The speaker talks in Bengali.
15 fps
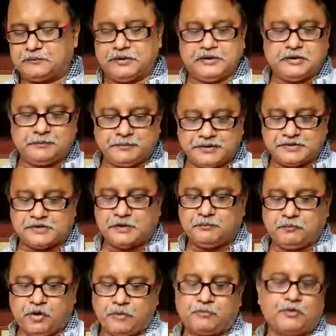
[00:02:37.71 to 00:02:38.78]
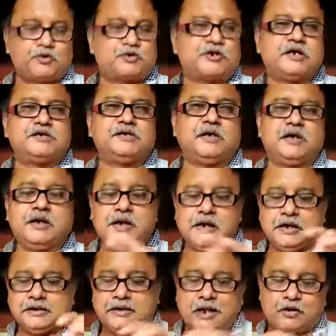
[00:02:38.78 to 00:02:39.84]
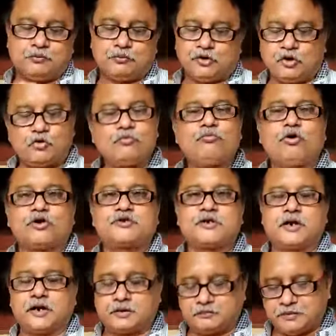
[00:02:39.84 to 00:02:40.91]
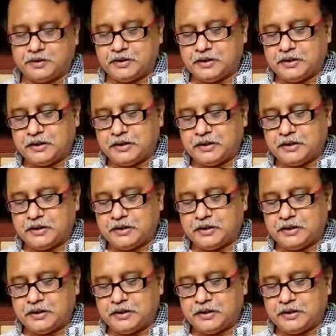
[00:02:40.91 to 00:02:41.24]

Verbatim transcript: তিনটে পেন্সিল পর সাজিয়ে তার উপরে যখন বক্সটা রাখবে